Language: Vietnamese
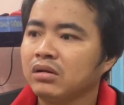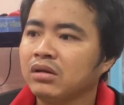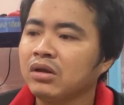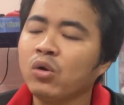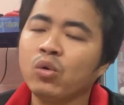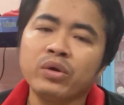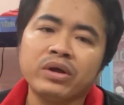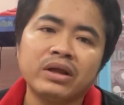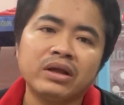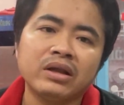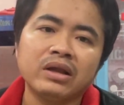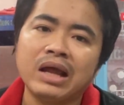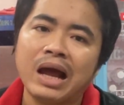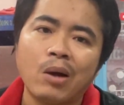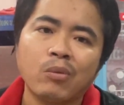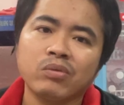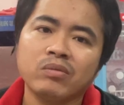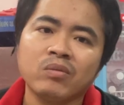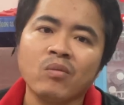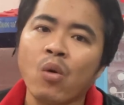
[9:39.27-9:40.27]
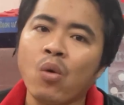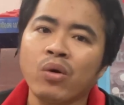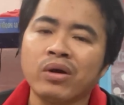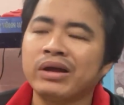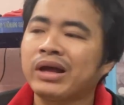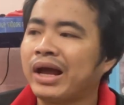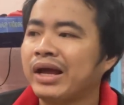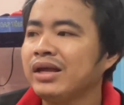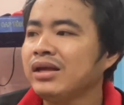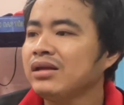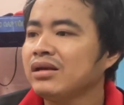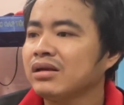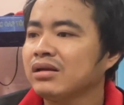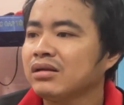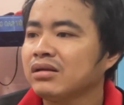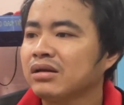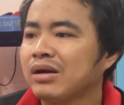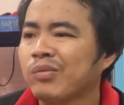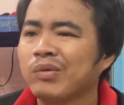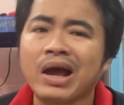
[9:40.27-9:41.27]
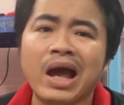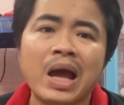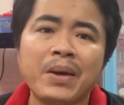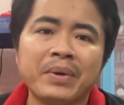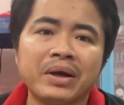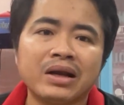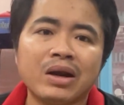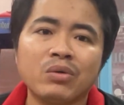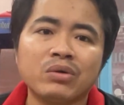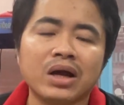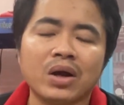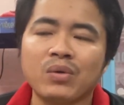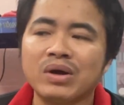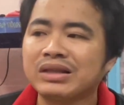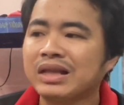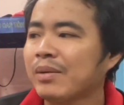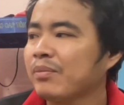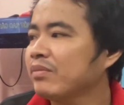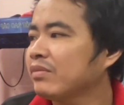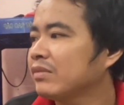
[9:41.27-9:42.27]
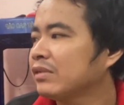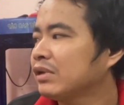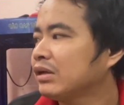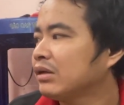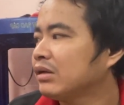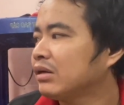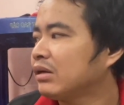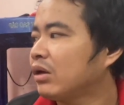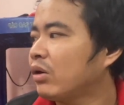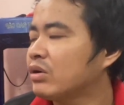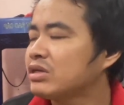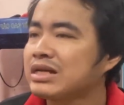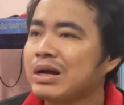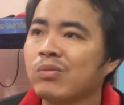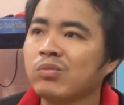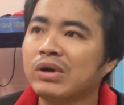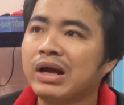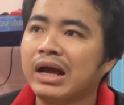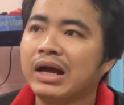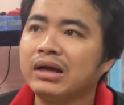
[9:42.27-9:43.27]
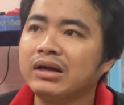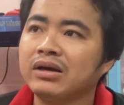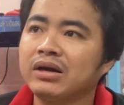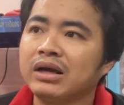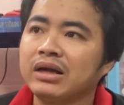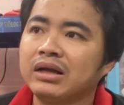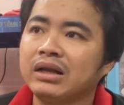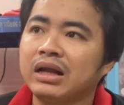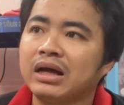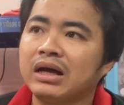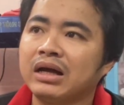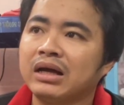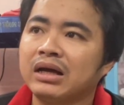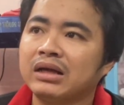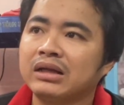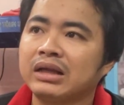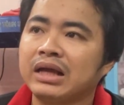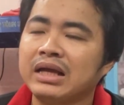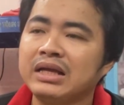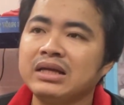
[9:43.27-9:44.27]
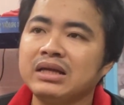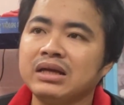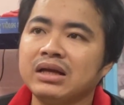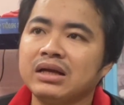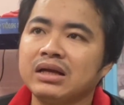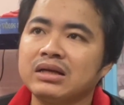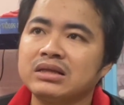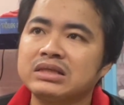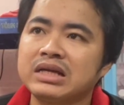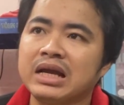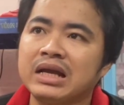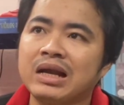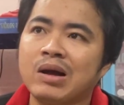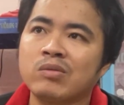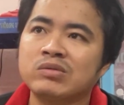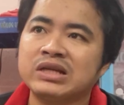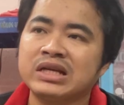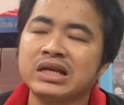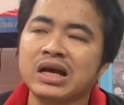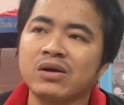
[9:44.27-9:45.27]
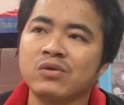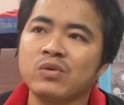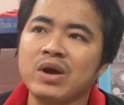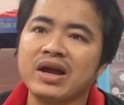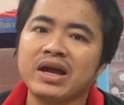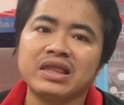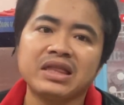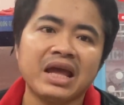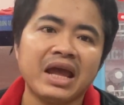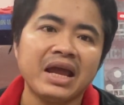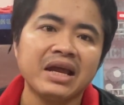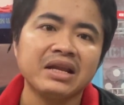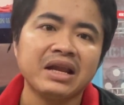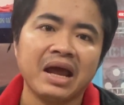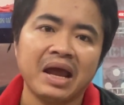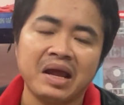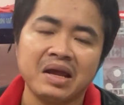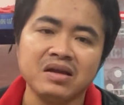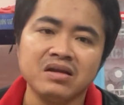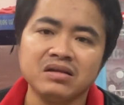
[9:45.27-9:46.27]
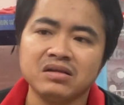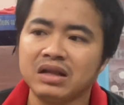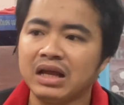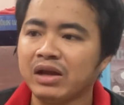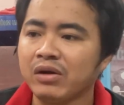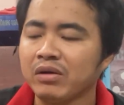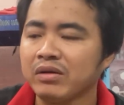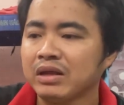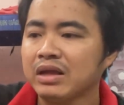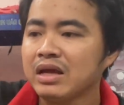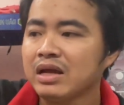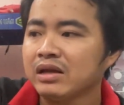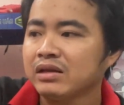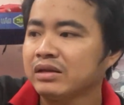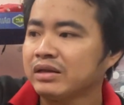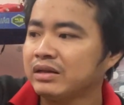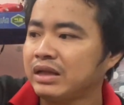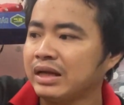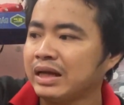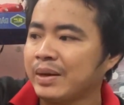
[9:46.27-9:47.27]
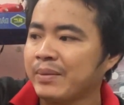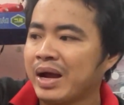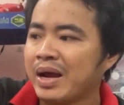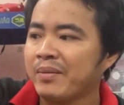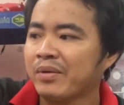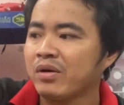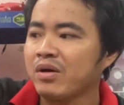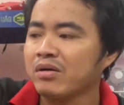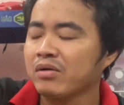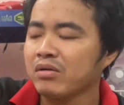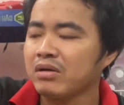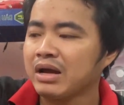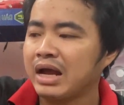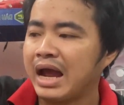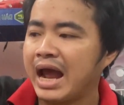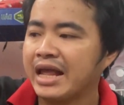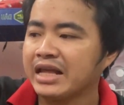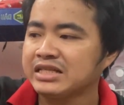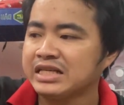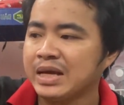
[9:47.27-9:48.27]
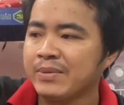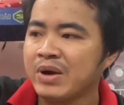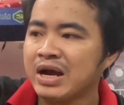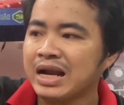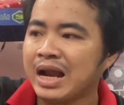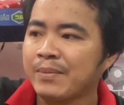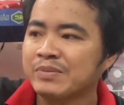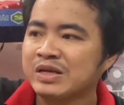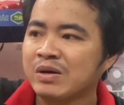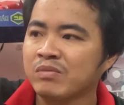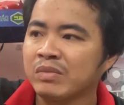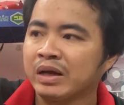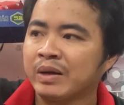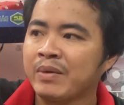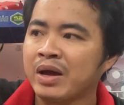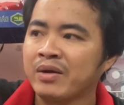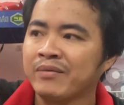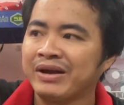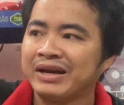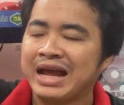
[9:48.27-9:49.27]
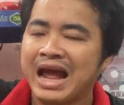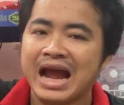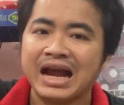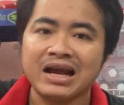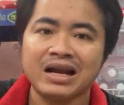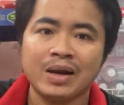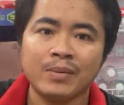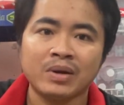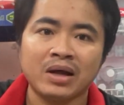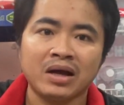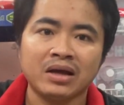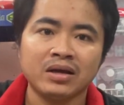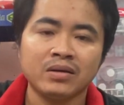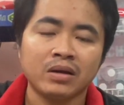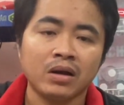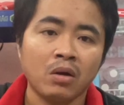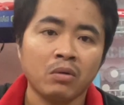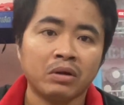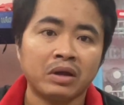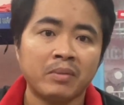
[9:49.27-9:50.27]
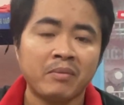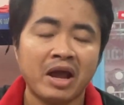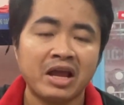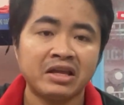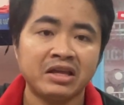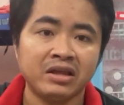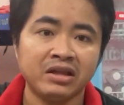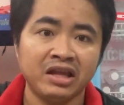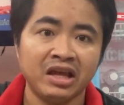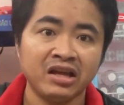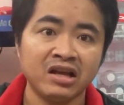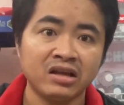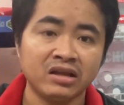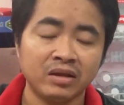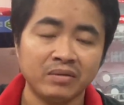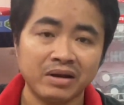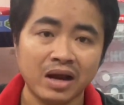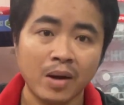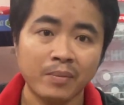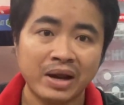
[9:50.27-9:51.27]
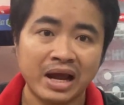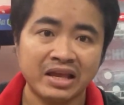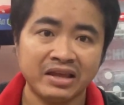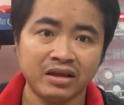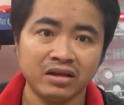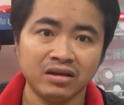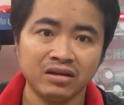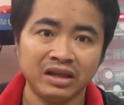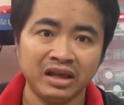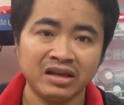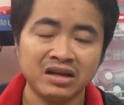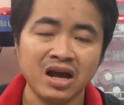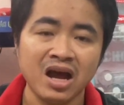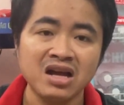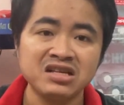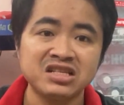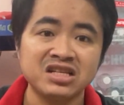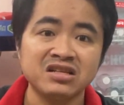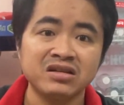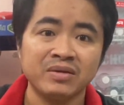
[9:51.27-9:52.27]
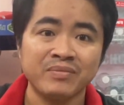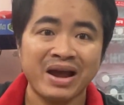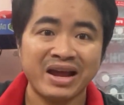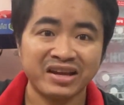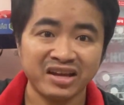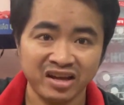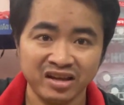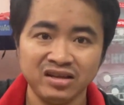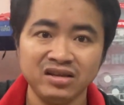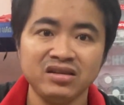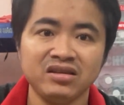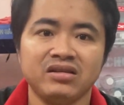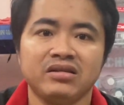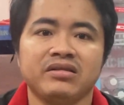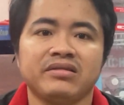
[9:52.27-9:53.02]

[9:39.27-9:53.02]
vui đi học buồn nghỉ học nghề mà đâu cần quan tâm rồi xong hả rồi là thấy ờ, xe đông xe giật quá cái chán nản thấy có thấy ngày mai mà có có hay xe mới làm xong mà ngày mai phải gãi ra làm lại rồi ngày mai diện hôm nay diện, diện cớ xin ngày mai nghỉ